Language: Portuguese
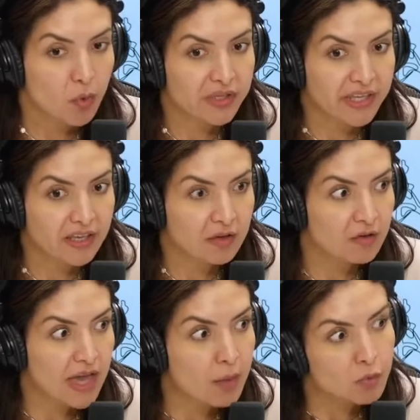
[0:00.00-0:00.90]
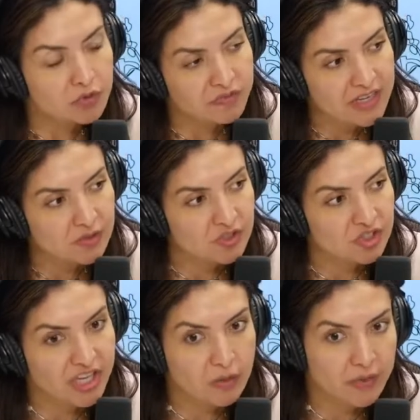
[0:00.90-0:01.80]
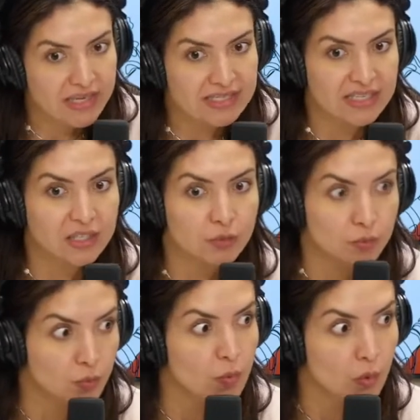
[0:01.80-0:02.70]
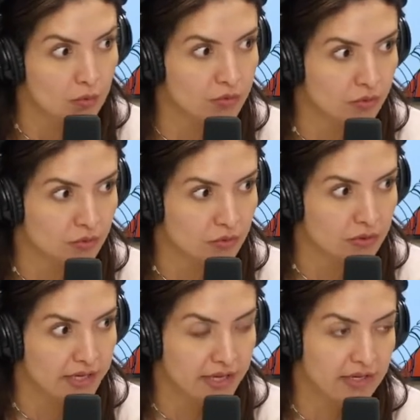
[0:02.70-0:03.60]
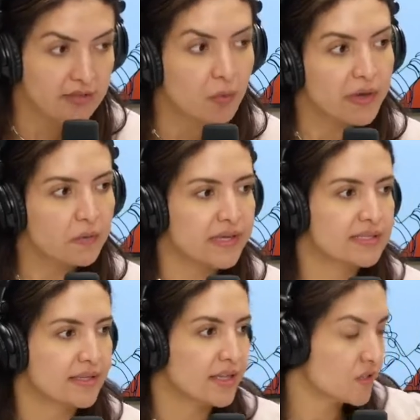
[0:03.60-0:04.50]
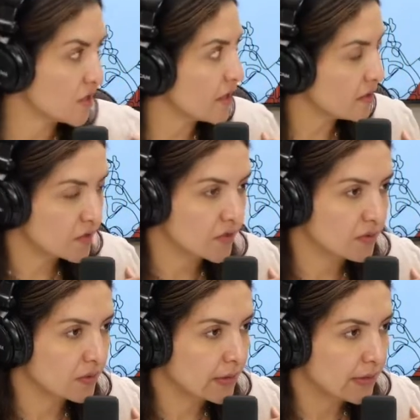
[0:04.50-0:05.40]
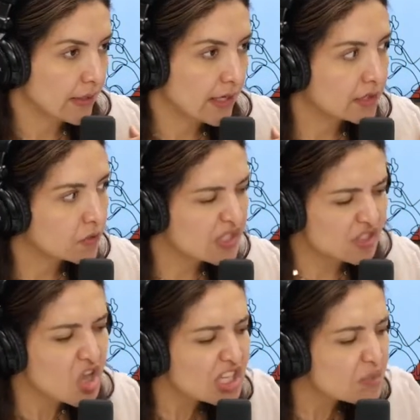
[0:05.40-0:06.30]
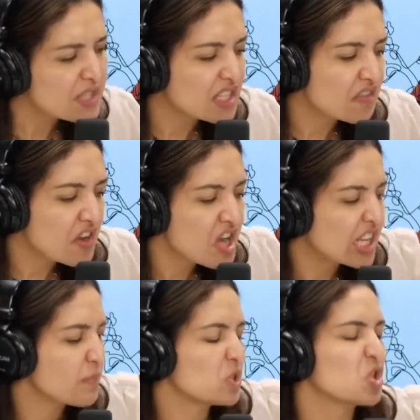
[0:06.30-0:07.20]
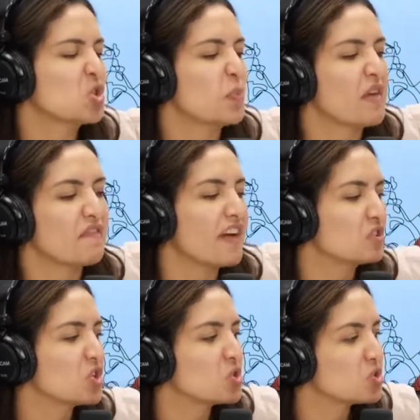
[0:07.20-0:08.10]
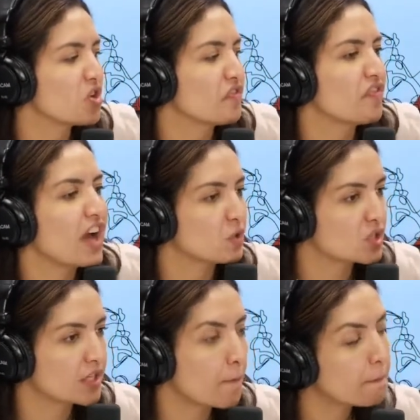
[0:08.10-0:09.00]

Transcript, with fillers: Porque é muito fácil a gente reconhecer aquilo no outro e não reconhecer na gente. Então, assim, nossa, mas você tá falando aquela pessoa é super falsa, eu não sou falsa.